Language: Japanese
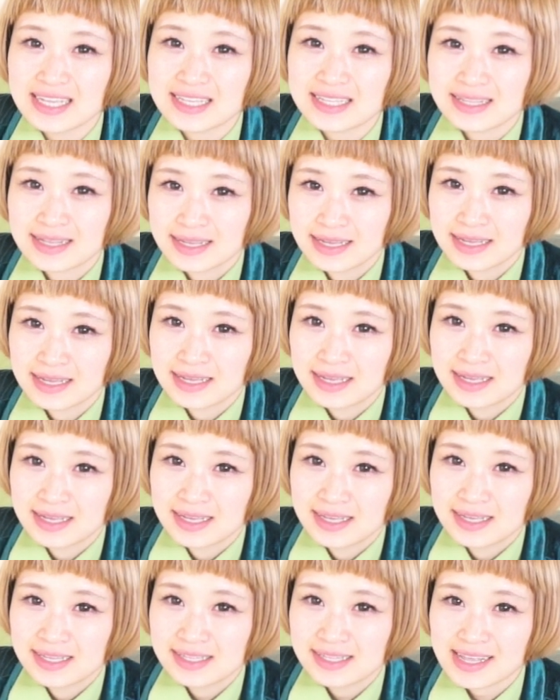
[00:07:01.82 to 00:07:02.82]
い
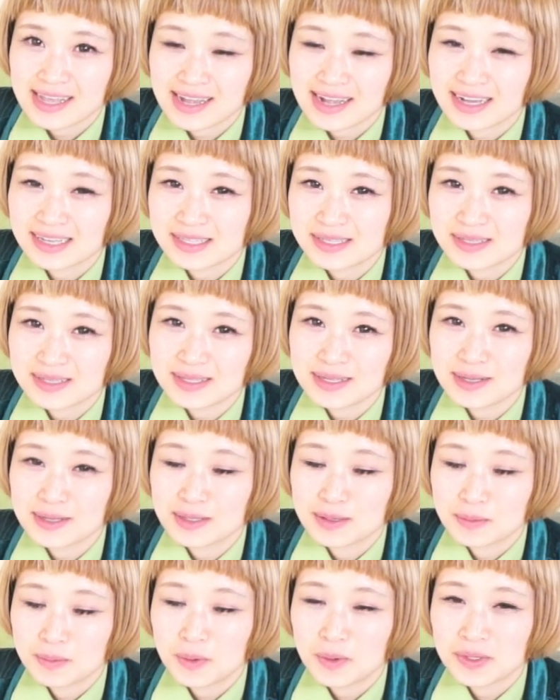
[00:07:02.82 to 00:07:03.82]
生活ってい
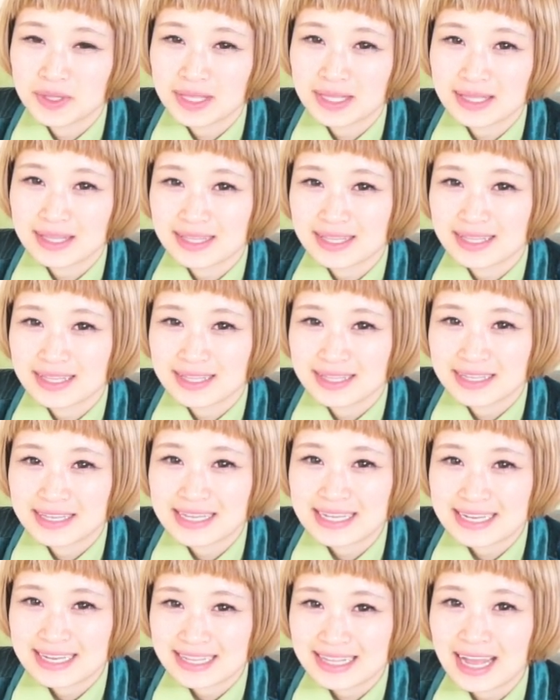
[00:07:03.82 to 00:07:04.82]
うのも
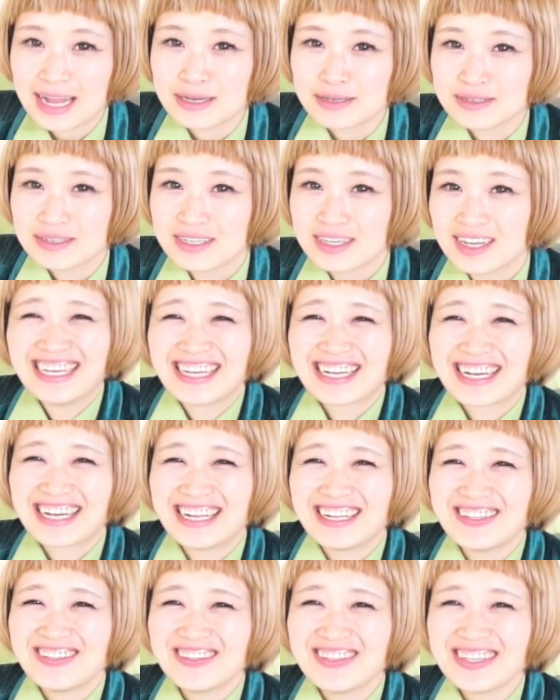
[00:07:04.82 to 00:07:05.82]
気になる
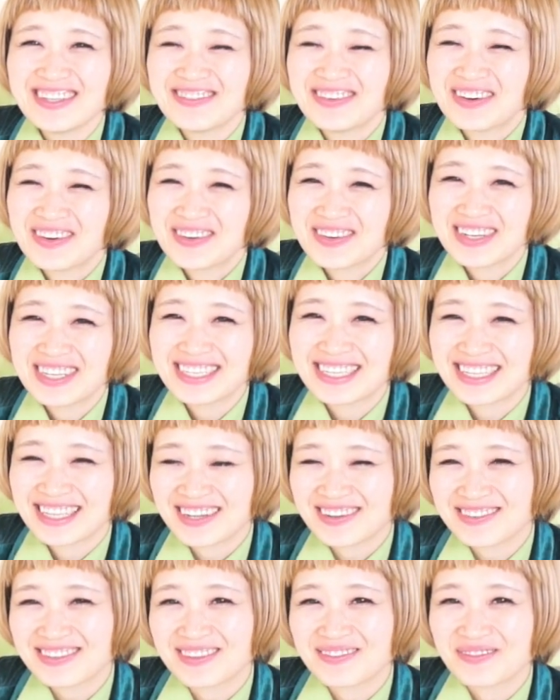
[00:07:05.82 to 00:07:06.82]
あれ次は大食いじゃ
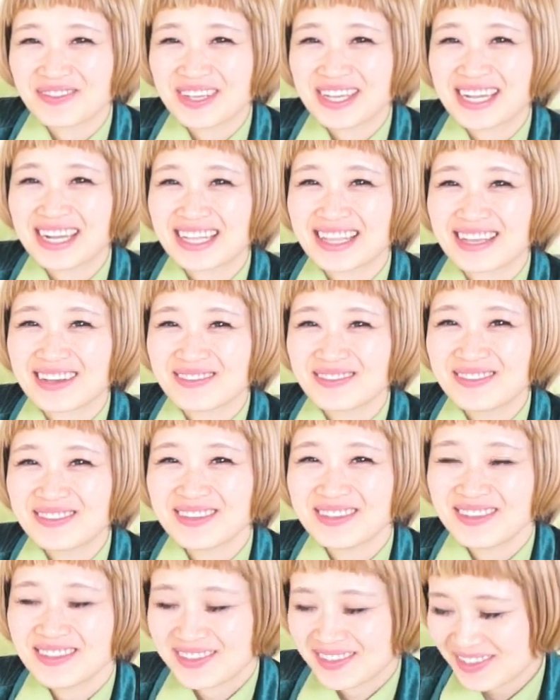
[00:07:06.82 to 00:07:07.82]
なくてもいいかな普
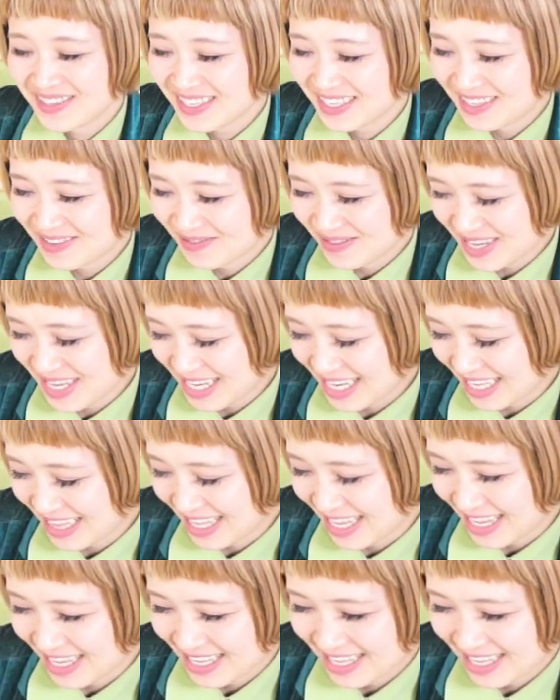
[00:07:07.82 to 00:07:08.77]
通の女子でもいいかな